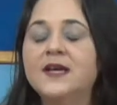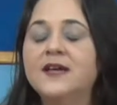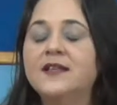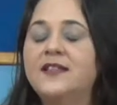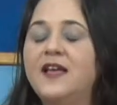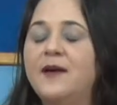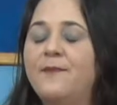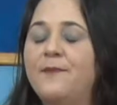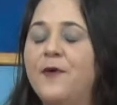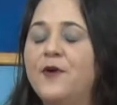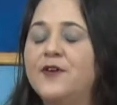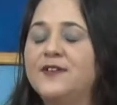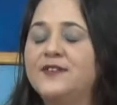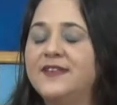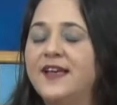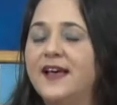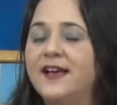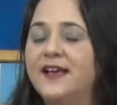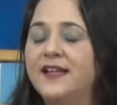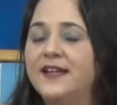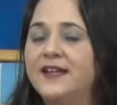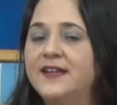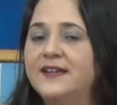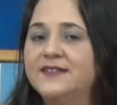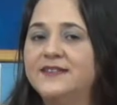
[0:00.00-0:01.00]
Depois que a
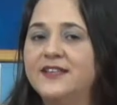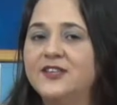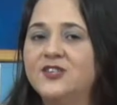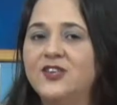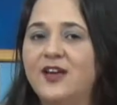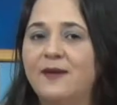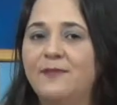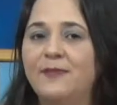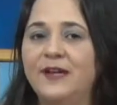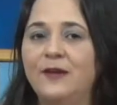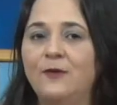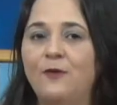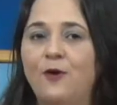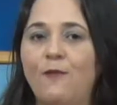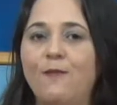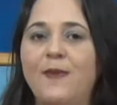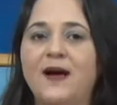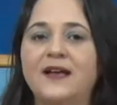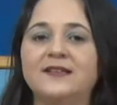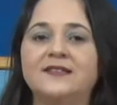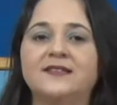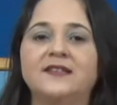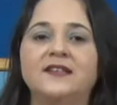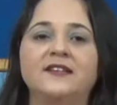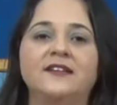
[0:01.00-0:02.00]
criança já brincou
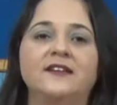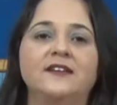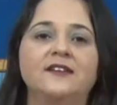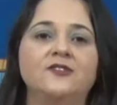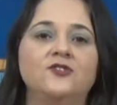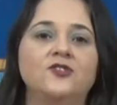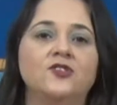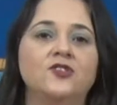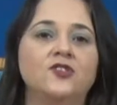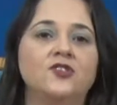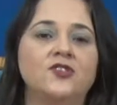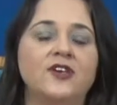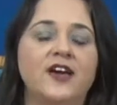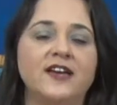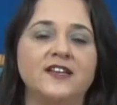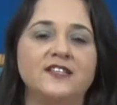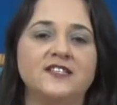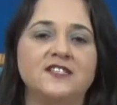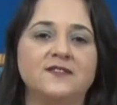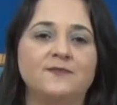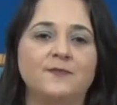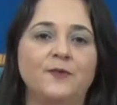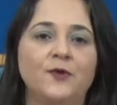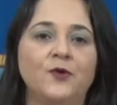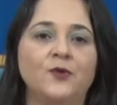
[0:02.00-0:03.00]
bastante, já
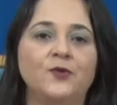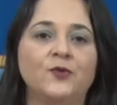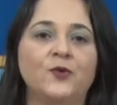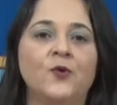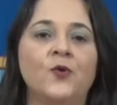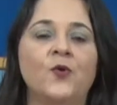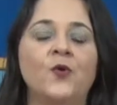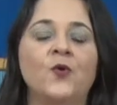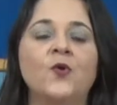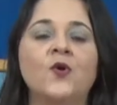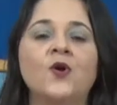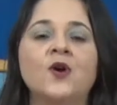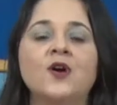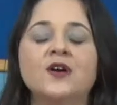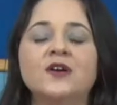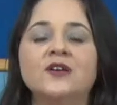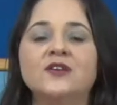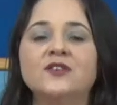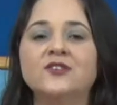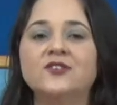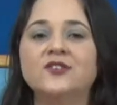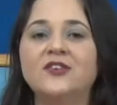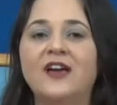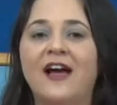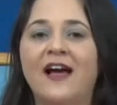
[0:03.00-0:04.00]
explorou,
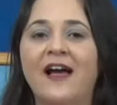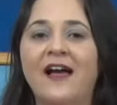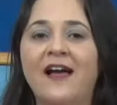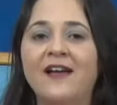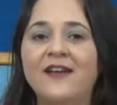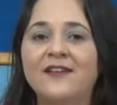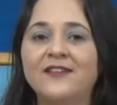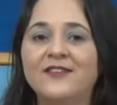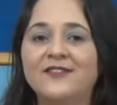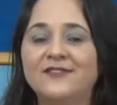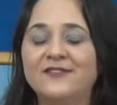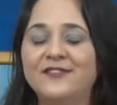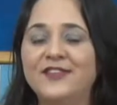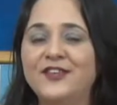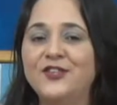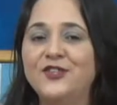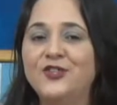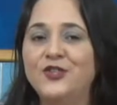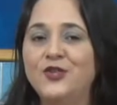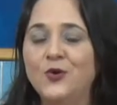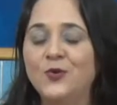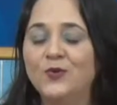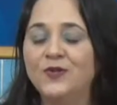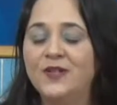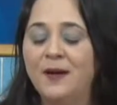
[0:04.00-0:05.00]
já
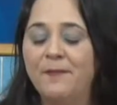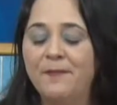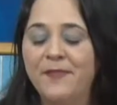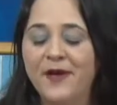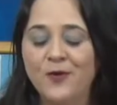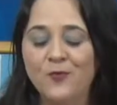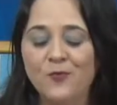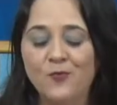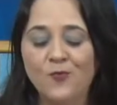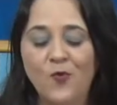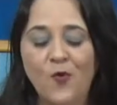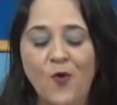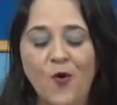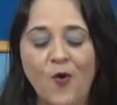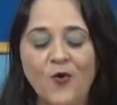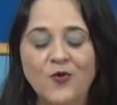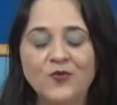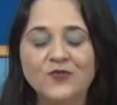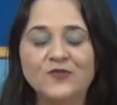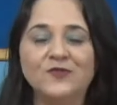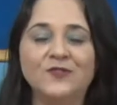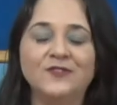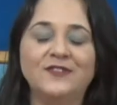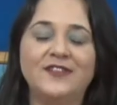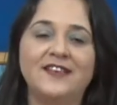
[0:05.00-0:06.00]
sentiu também o
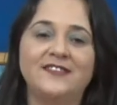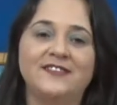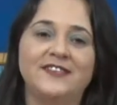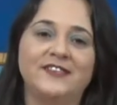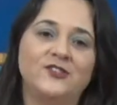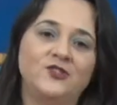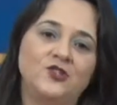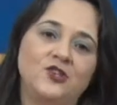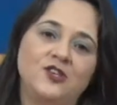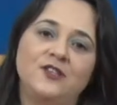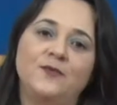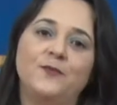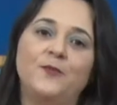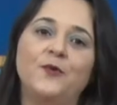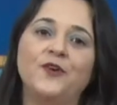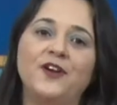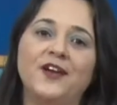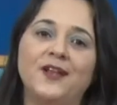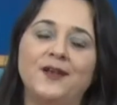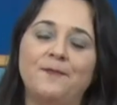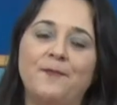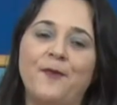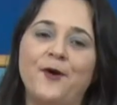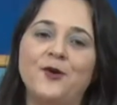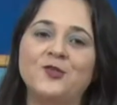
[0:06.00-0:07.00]
gosto dessa tinta, porque
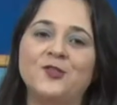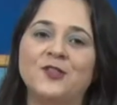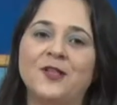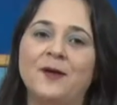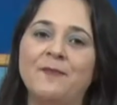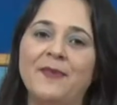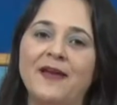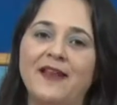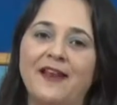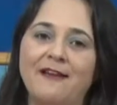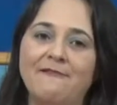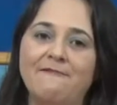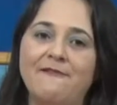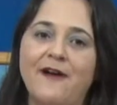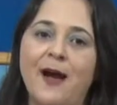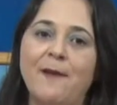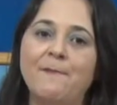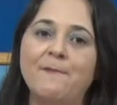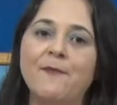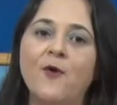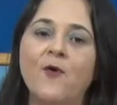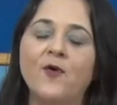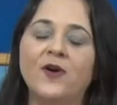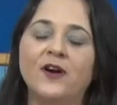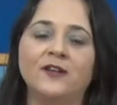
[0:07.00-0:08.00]
ele pode também levar a
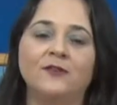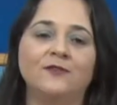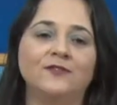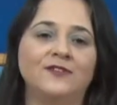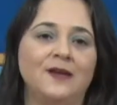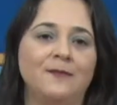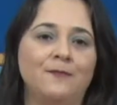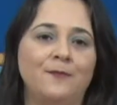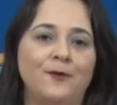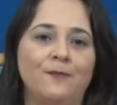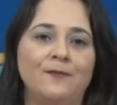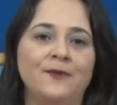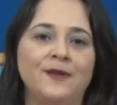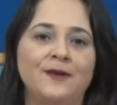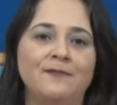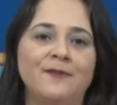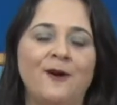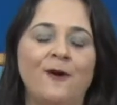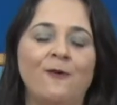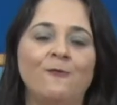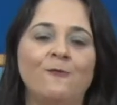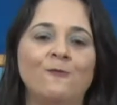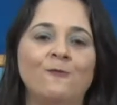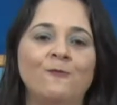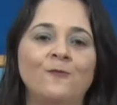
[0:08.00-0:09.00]
boca, não tem problema
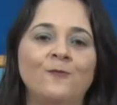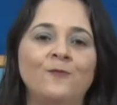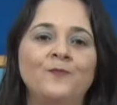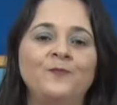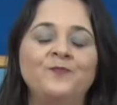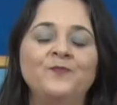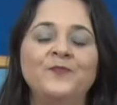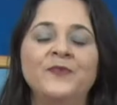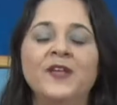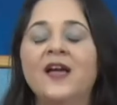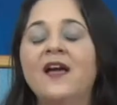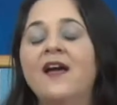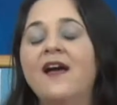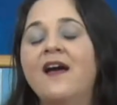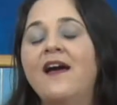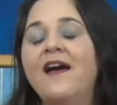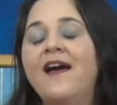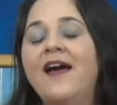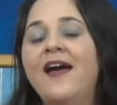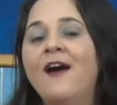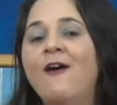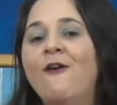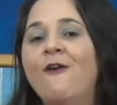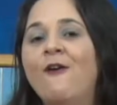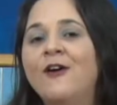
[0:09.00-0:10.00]
algum.
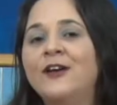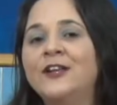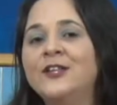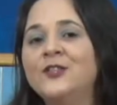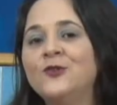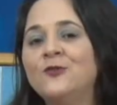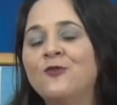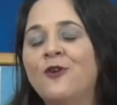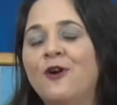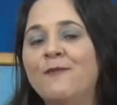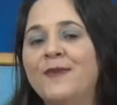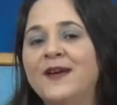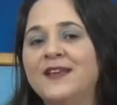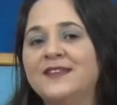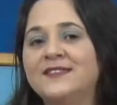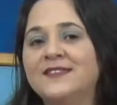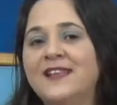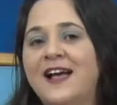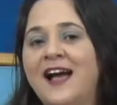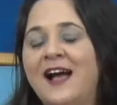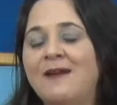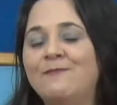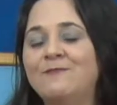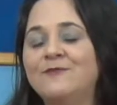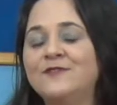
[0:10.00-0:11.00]
É hora de
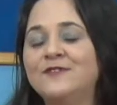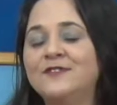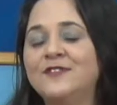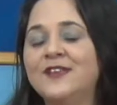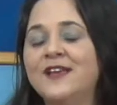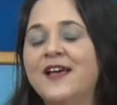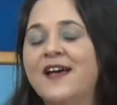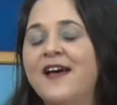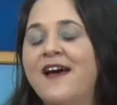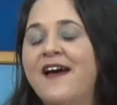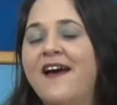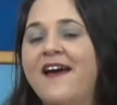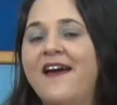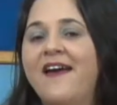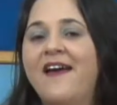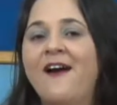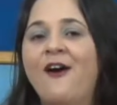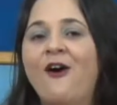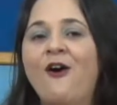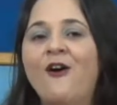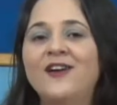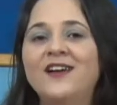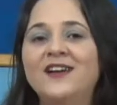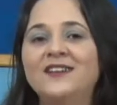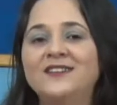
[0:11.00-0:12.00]
começarmos a é,
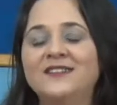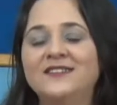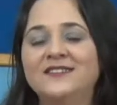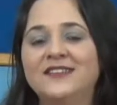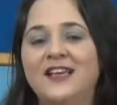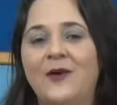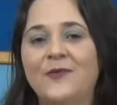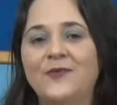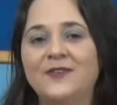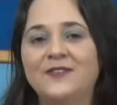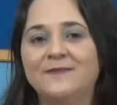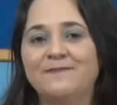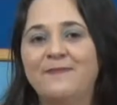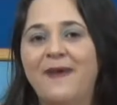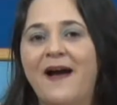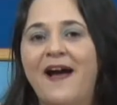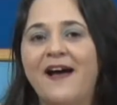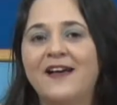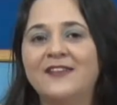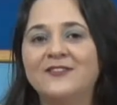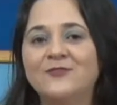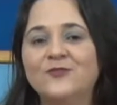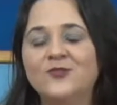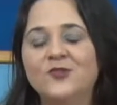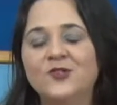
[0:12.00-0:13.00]
organizar o
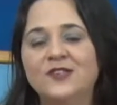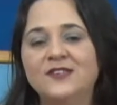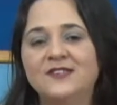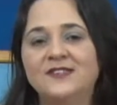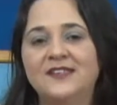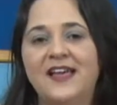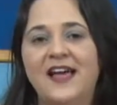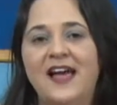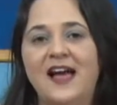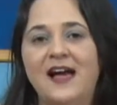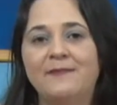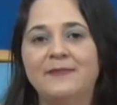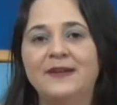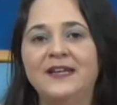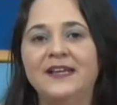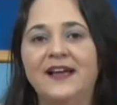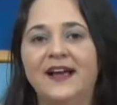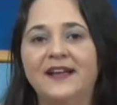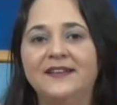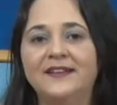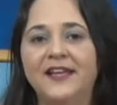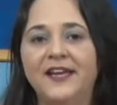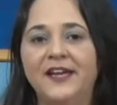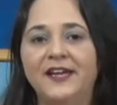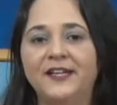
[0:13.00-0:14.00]
espaço de encerrar a
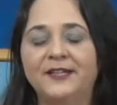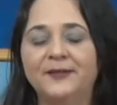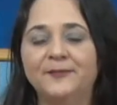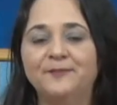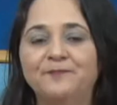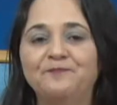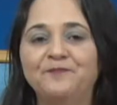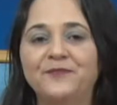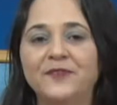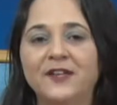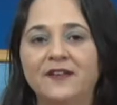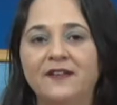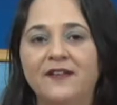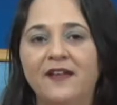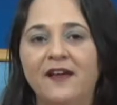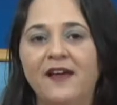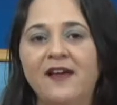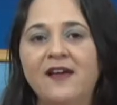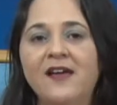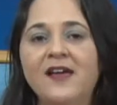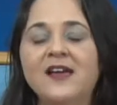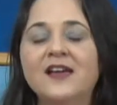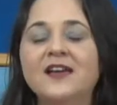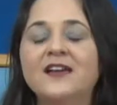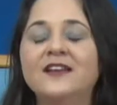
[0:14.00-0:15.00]
brincadeira, né?